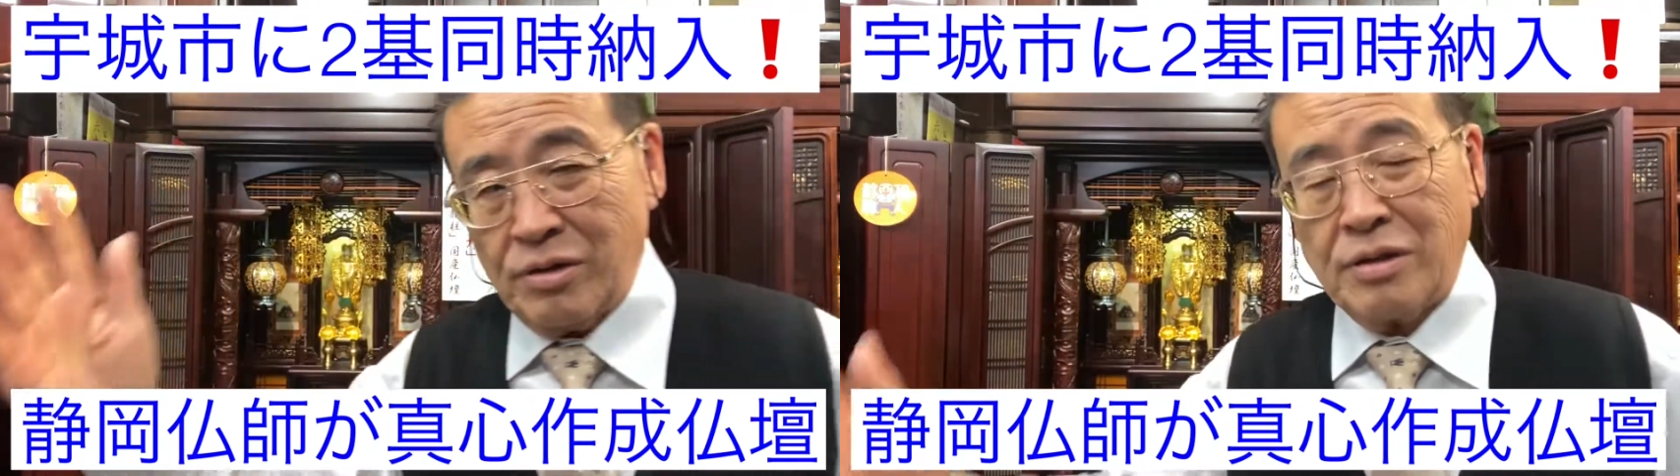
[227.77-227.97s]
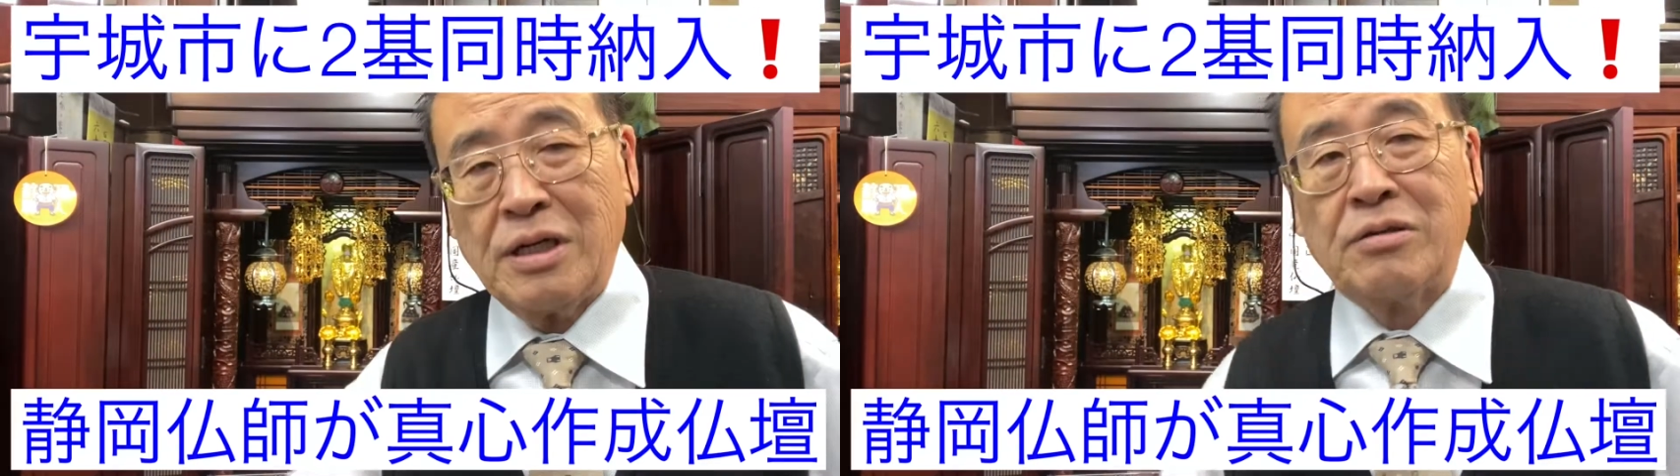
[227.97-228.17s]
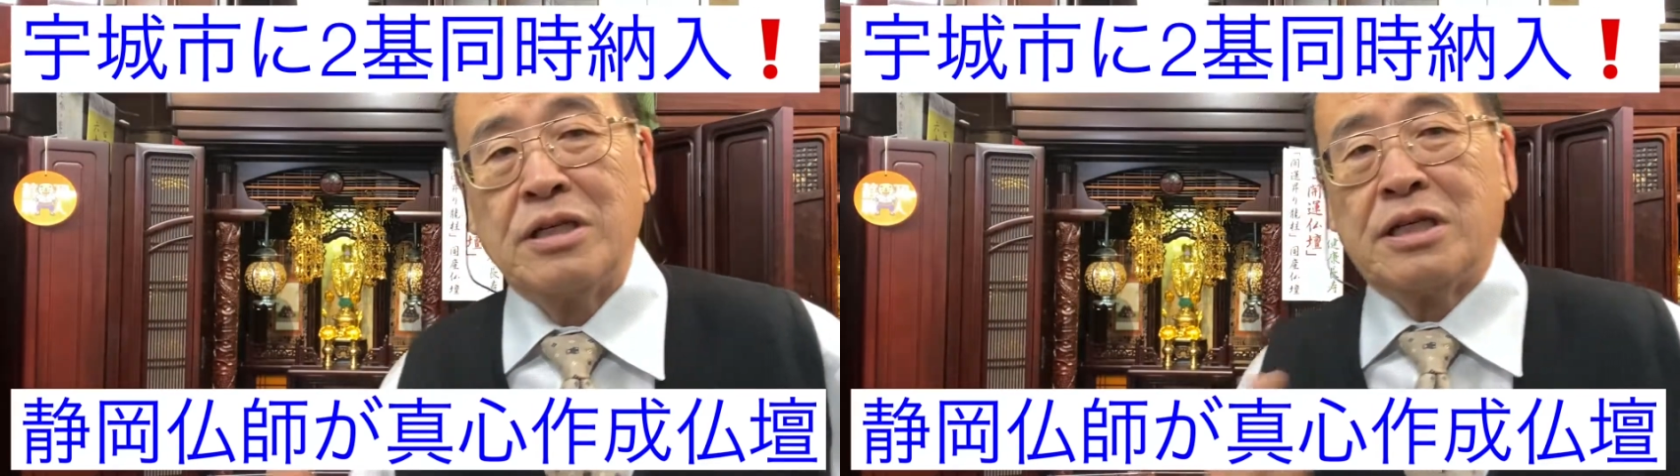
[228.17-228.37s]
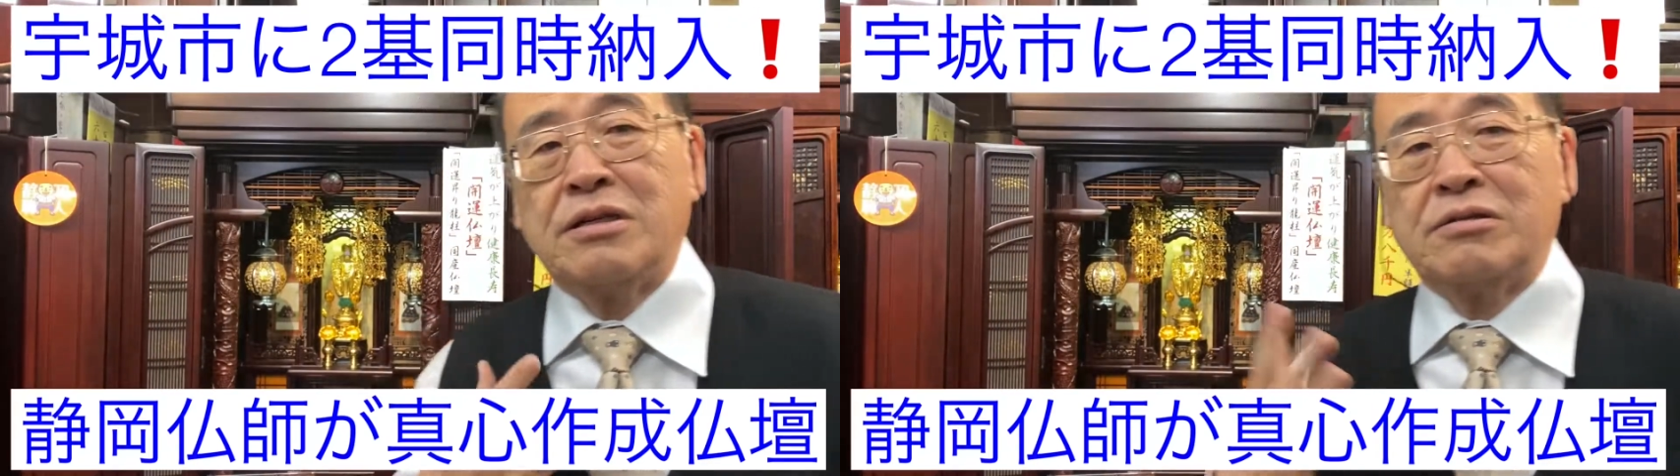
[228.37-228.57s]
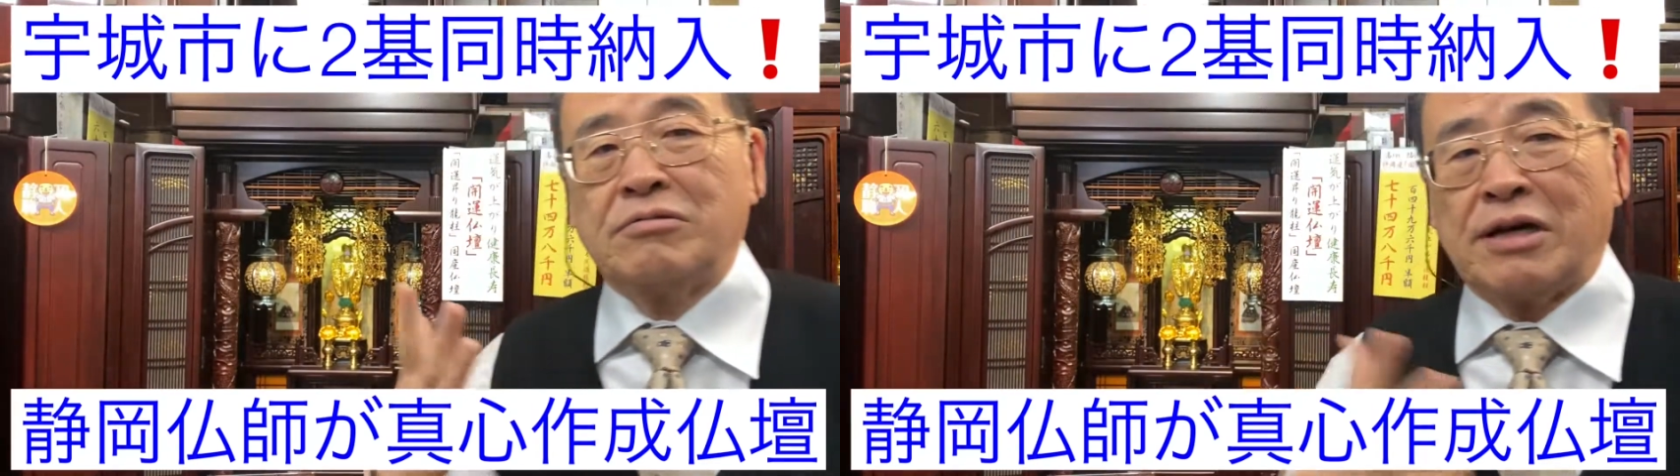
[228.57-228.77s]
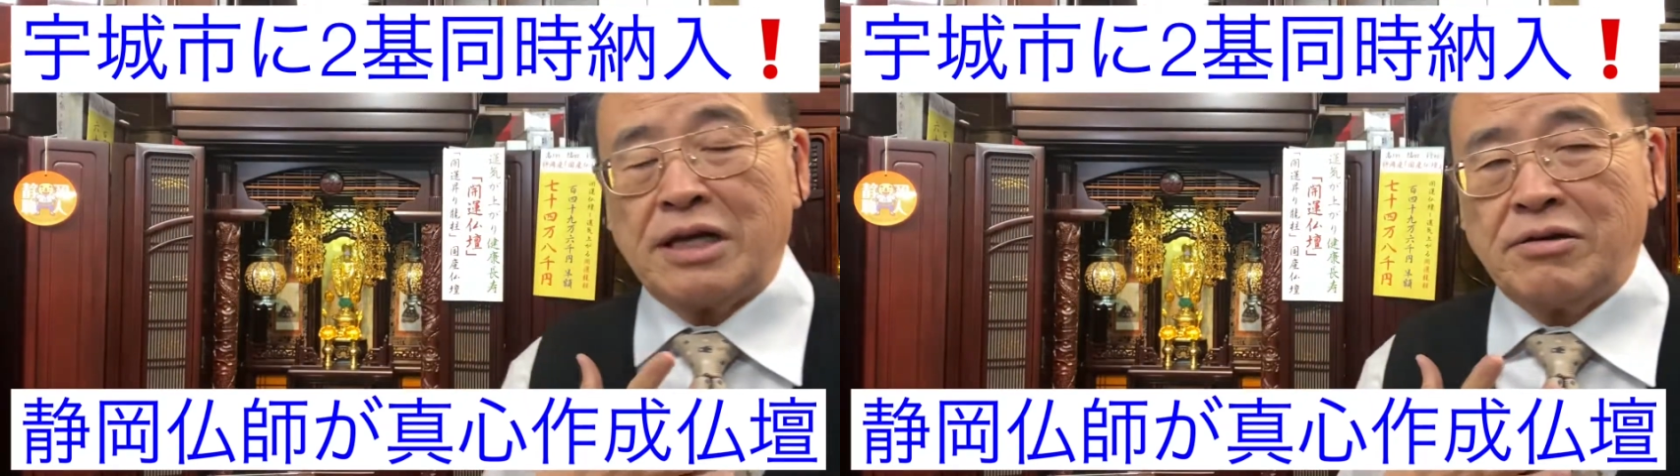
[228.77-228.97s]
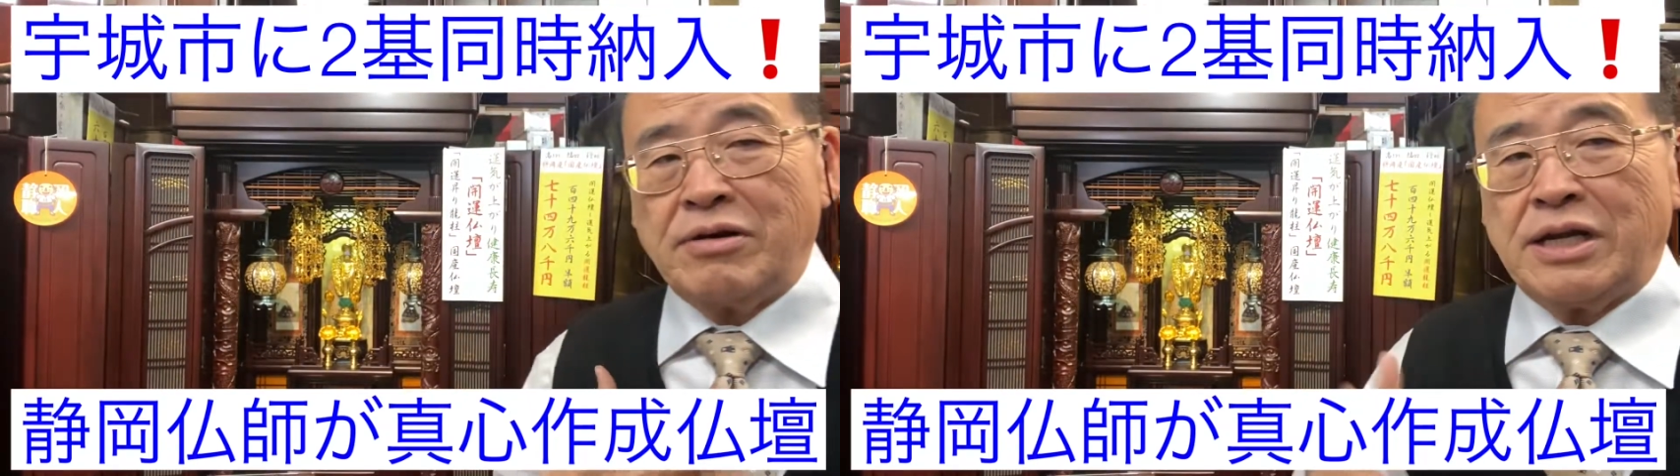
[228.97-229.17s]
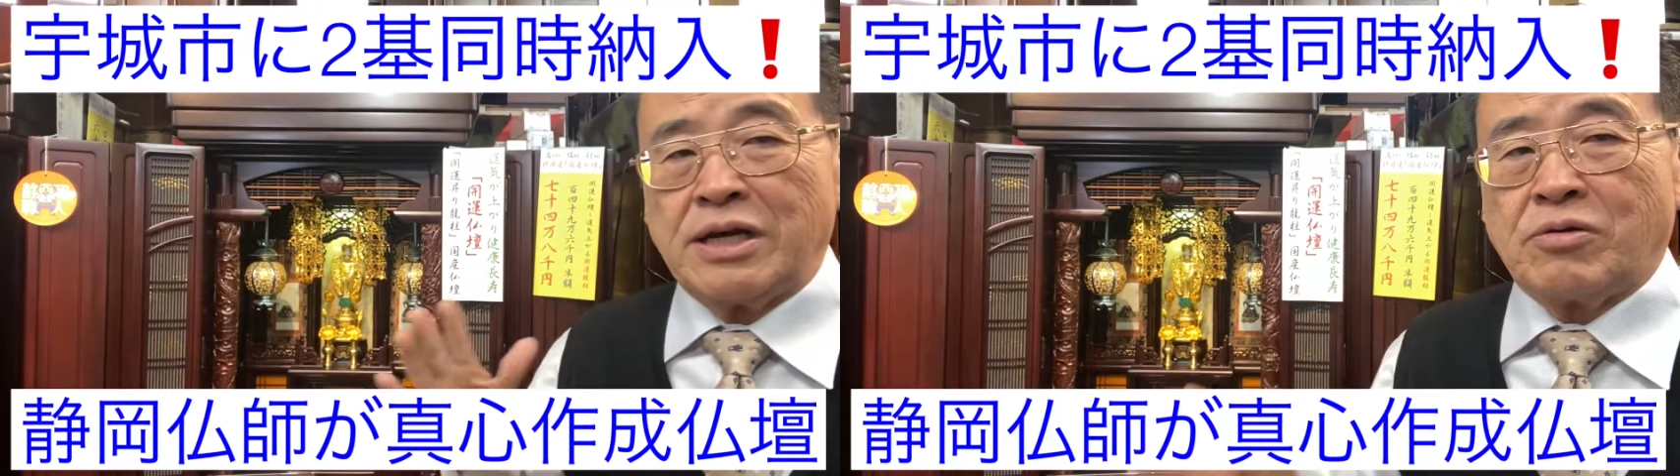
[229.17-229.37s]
それと生きる我々、